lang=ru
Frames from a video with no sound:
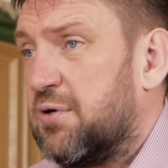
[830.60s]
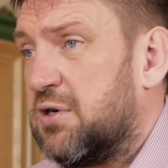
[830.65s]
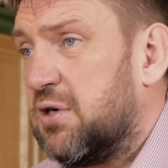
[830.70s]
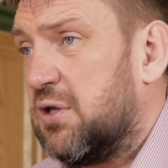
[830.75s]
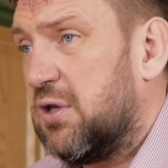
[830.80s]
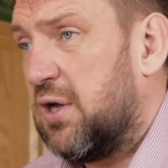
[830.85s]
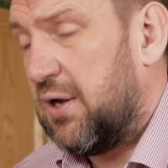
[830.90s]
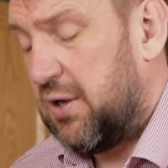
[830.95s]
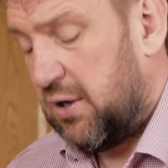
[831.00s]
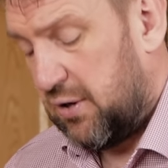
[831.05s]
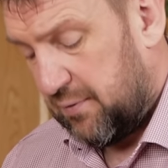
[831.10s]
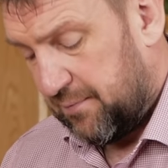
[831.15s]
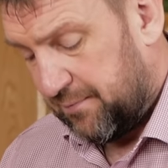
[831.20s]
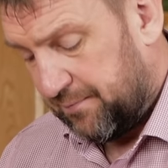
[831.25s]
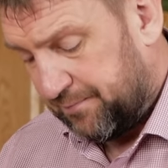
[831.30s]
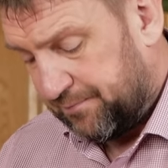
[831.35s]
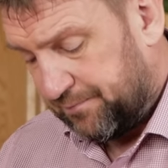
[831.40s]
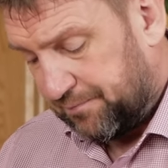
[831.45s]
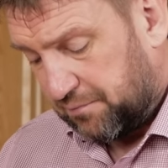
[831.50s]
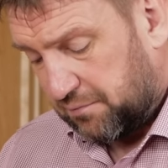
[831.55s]
пожеланий.
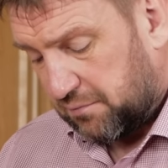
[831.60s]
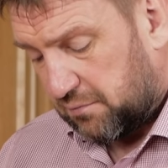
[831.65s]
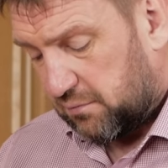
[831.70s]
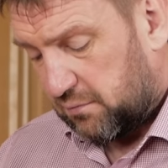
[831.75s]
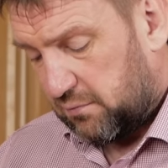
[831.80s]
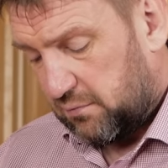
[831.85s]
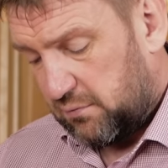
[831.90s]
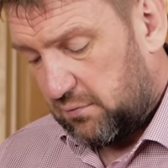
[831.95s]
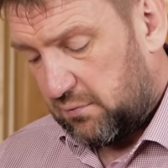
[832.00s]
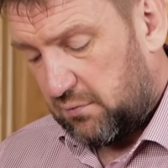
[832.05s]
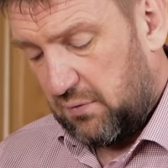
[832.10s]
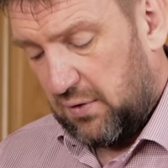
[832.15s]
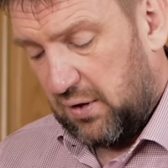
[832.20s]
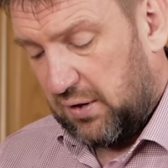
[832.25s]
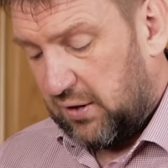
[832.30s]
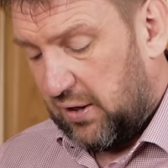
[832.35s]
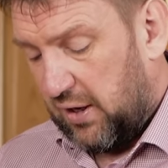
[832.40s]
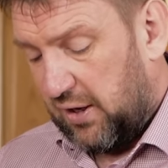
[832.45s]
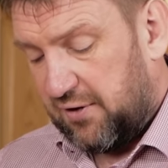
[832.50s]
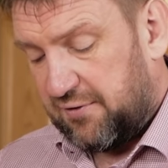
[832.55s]

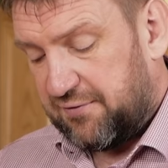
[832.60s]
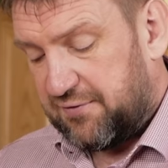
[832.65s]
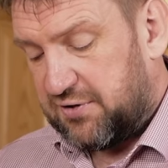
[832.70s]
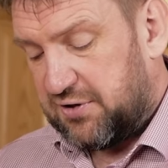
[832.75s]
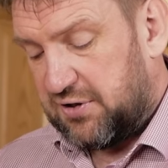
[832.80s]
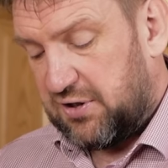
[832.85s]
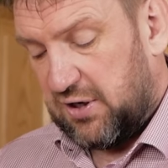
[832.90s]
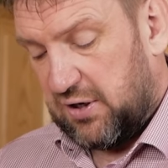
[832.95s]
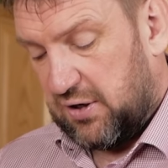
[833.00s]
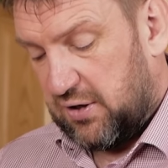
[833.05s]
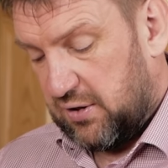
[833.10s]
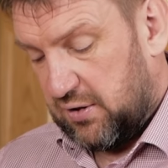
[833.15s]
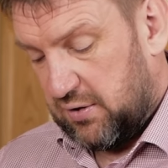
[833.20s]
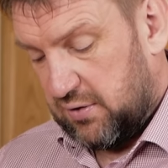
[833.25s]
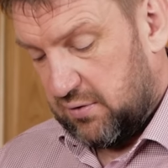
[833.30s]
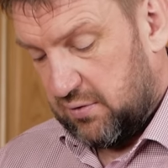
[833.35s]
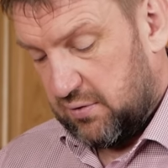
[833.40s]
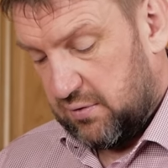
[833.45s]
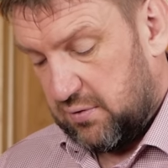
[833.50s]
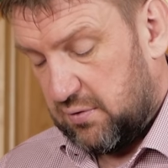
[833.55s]
Я их всех,
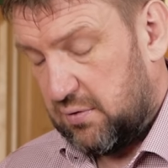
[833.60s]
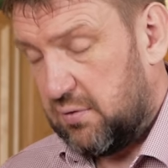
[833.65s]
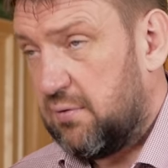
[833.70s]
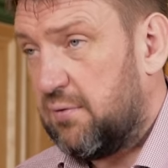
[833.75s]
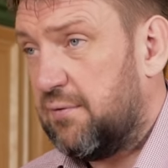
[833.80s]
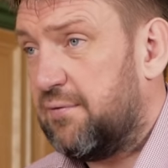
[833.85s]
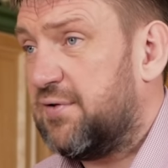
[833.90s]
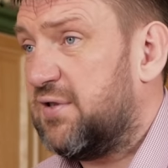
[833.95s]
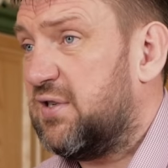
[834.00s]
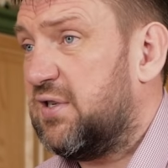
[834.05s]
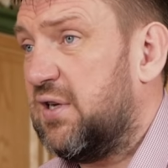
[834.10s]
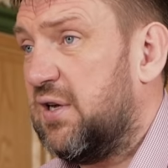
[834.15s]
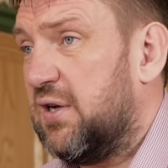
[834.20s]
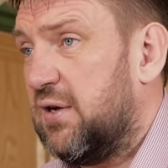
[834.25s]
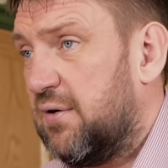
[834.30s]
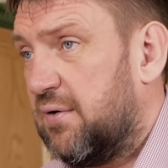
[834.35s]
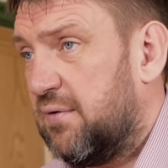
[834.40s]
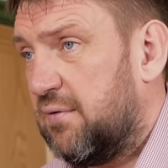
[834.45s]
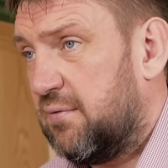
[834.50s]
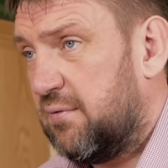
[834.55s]

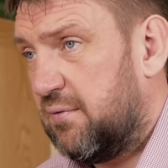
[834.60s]
все